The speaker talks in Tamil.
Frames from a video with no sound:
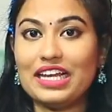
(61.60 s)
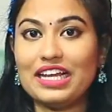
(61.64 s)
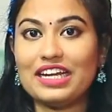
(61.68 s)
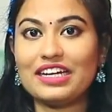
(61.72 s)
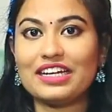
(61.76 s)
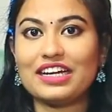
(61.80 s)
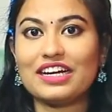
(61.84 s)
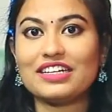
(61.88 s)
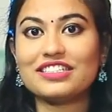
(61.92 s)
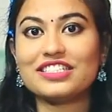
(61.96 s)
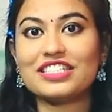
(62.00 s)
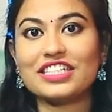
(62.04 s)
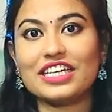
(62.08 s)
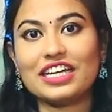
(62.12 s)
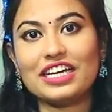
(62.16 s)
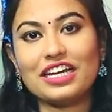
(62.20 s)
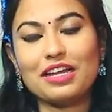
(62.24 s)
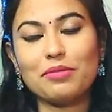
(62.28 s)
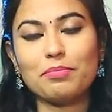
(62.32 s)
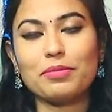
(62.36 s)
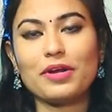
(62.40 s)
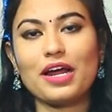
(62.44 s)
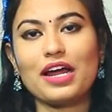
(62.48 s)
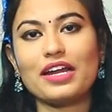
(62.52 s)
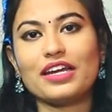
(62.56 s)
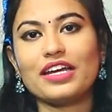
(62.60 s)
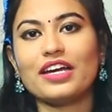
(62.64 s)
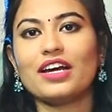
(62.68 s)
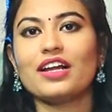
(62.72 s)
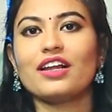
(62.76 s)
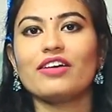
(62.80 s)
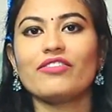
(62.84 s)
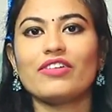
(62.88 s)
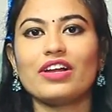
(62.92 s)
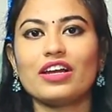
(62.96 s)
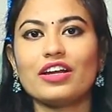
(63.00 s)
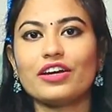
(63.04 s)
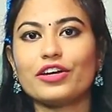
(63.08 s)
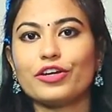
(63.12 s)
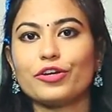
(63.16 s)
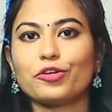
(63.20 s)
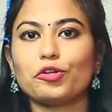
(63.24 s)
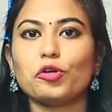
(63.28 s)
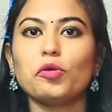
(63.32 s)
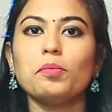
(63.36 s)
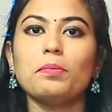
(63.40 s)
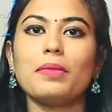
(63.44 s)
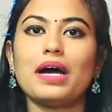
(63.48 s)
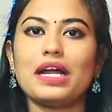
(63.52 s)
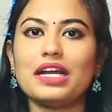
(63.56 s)
இல்லைன்னா செல்ல பிராணிகளை
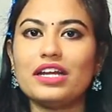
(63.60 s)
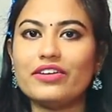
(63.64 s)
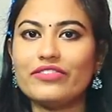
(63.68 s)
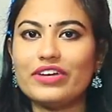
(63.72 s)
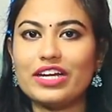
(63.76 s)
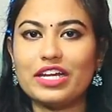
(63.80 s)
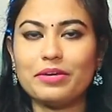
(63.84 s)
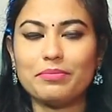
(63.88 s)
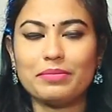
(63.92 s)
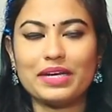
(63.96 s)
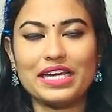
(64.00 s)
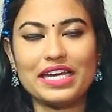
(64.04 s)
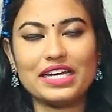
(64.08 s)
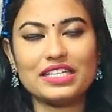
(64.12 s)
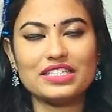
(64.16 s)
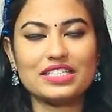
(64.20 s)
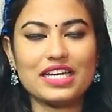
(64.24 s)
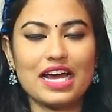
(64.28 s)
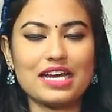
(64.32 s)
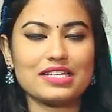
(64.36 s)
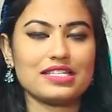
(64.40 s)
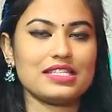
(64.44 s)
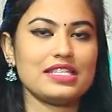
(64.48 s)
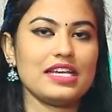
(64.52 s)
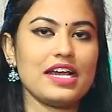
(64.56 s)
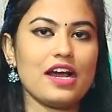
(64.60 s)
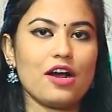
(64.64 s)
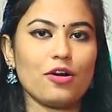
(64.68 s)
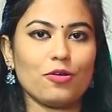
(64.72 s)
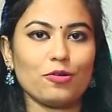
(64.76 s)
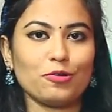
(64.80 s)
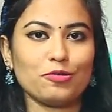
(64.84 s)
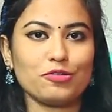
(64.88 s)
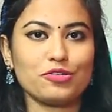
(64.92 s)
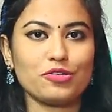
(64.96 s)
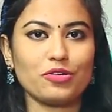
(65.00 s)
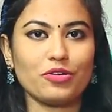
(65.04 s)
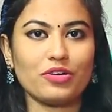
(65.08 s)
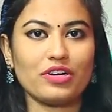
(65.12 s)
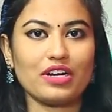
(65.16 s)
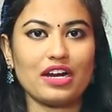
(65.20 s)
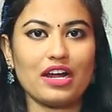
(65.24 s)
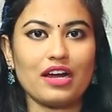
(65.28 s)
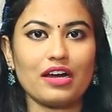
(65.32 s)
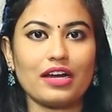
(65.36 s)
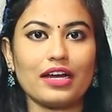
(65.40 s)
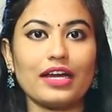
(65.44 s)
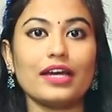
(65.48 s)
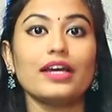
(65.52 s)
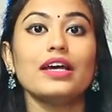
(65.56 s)
வளர்க்குறதும் மன வலிமையை ஜாஸ்தியாக்கும்னு
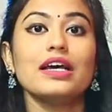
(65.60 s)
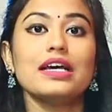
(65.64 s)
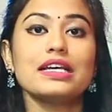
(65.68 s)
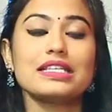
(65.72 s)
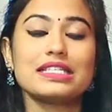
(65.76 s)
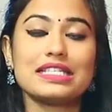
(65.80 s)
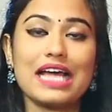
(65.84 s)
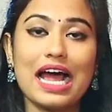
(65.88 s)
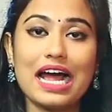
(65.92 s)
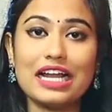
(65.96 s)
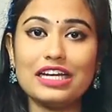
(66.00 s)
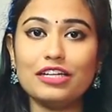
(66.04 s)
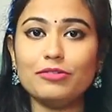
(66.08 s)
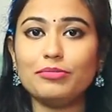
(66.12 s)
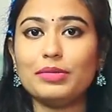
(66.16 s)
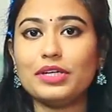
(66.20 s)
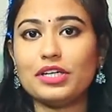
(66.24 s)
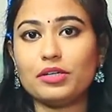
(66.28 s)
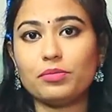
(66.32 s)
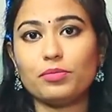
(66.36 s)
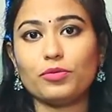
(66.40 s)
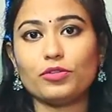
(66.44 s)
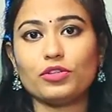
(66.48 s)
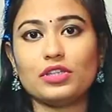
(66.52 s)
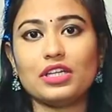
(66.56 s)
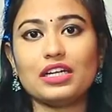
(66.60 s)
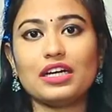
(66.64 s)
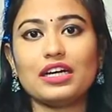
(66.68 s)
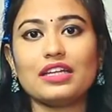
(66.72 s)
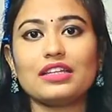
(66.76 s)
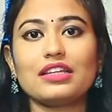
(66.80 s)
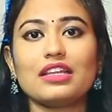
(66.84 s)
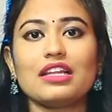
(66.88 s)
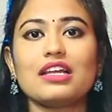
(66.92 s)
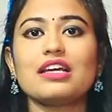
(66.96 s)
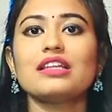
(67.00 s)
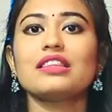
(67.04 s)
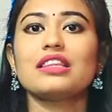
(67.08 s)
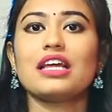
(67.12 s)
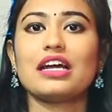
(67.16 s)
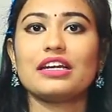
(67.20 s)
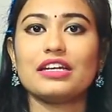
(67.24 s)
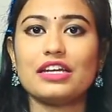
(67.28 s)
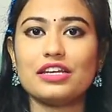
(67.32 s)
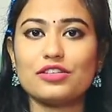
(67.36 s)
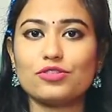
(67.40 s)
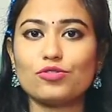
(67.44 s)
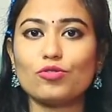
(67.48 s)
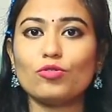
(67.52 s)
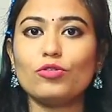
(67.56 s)
சொல்கிறாங்க சாலிபியர் புத்தகத்தில்
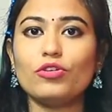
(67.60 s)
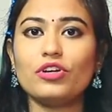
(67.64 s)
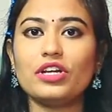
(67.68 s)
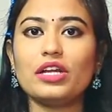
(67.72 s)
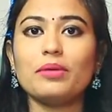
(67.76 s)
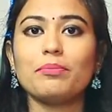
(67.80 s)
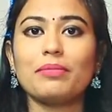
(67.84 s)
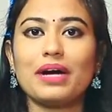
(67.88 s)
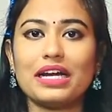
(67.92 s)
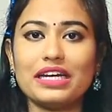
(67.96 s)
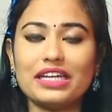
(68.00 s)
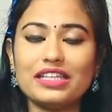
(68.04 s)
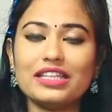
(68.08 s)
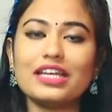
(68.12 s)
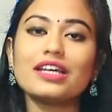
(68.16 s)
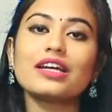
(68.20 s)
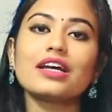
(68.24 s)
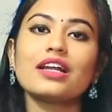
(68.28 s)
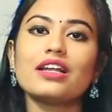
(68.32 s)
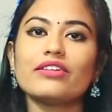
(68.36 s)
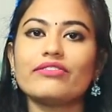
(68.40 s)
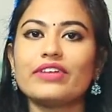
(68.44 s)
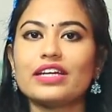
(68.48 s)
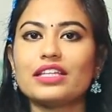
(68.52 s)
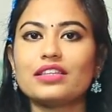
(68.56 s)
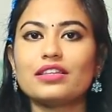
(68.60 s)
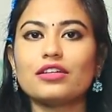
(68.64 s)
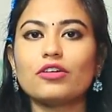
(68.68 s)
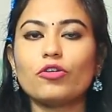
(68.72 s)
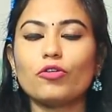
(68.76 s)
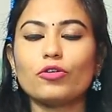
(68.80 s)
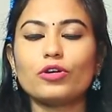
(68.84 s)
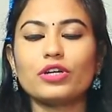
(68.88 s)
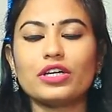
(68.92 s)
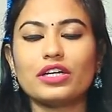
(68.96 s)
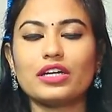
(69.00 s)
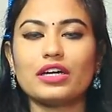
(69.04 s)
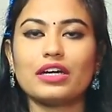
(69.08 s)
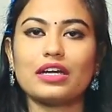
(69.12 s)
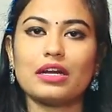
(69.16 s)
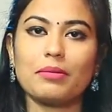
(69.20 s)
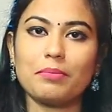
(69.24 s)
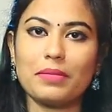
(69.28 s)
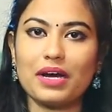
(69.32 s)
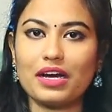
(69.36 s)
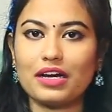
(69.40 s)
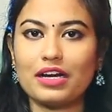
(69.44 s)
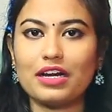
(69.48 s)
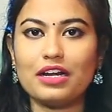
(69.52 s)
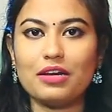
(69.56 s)
தன்னை சுற்றி மனிதர்களை வைத்து கொண்டு
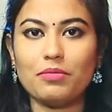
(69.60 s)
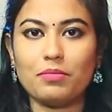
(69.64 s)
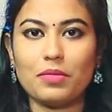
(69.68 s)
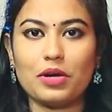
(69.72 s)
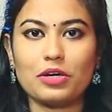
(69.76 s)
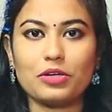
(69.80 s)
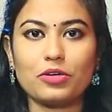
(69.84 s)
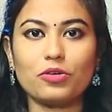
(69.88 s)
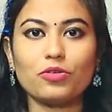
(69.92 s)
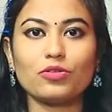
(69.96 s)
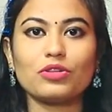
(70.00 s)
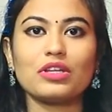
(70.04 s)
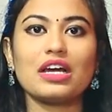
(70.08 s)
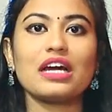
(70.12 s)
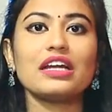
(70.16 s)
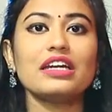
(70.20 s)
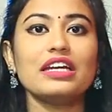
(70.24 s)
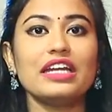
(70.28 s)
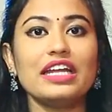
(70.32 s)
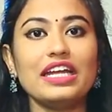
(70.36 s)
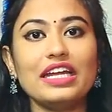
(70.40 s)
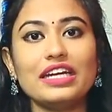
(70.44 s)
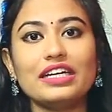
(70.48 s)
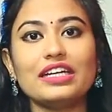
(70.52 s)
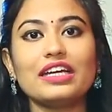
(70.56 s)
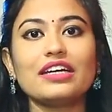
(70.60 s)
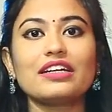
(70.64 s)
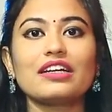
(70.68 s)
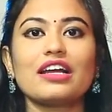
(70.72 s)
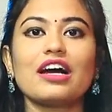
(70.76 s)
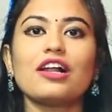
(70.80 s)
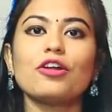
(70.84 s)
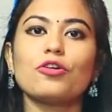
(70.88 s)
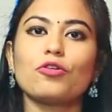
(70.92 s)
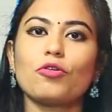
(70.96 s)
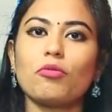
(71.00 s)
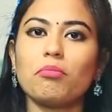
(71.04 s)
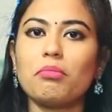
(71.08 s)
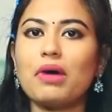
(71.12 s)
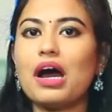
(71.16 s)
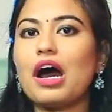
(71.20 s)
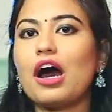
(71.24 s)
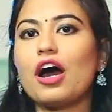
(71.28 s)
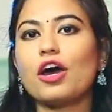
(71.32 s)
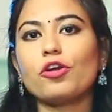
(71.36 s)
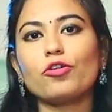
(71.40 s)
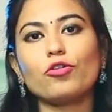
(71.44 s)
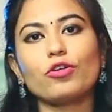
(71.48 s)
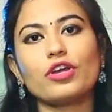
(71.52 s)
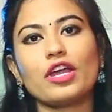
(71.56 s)
இருக்கிற மக்கள் மட்டும்தான் நீண்ட நாள் ரொம்ப
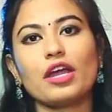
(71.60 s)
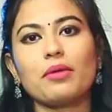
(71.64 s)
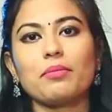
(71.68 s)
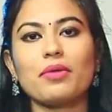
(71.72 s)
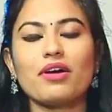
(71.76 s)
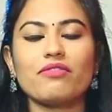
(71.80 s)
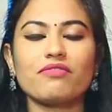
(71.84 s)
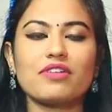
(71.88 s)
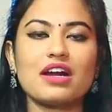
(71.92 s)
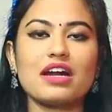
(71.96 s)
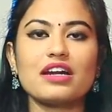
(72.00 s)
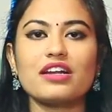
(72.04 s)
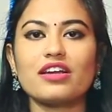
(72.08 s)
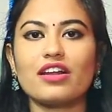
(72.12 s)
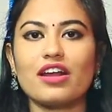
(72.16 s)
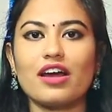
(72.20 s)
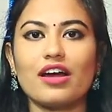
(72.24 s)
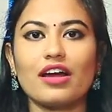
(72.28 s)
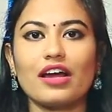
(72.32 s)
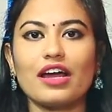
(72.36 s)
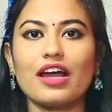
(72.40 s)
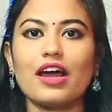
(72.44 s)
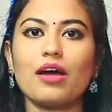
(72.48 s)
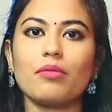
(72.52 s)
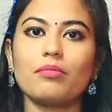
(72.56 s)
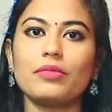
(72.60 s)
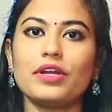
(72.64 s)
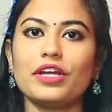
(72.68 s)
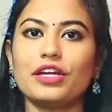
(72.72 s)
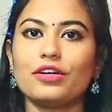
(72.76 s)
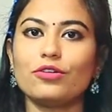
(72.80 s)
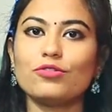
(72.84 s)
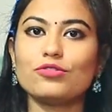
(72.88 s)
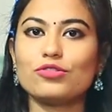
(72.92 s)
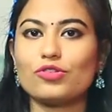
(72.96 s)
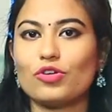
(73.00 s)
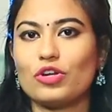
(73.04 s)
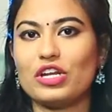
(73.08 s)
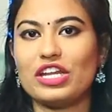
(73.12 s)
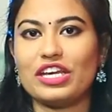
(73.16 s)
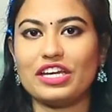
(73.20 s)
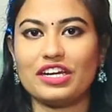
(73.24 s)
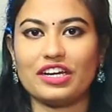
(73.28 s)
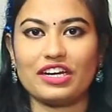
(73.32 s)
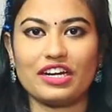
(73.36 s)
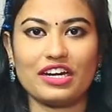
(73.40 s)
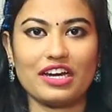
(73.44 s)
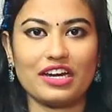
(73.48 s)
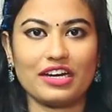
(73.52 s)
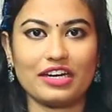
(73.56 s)
ஆரோக்கியமாக வாழறாங்க அப்படின்னு
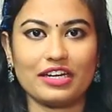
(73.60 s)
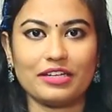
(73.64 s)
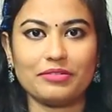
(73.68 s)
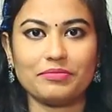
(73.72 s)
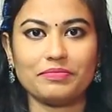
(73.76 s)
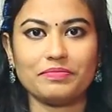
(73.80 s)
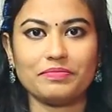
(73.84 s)
சொல்லியிருக்கிறாங்க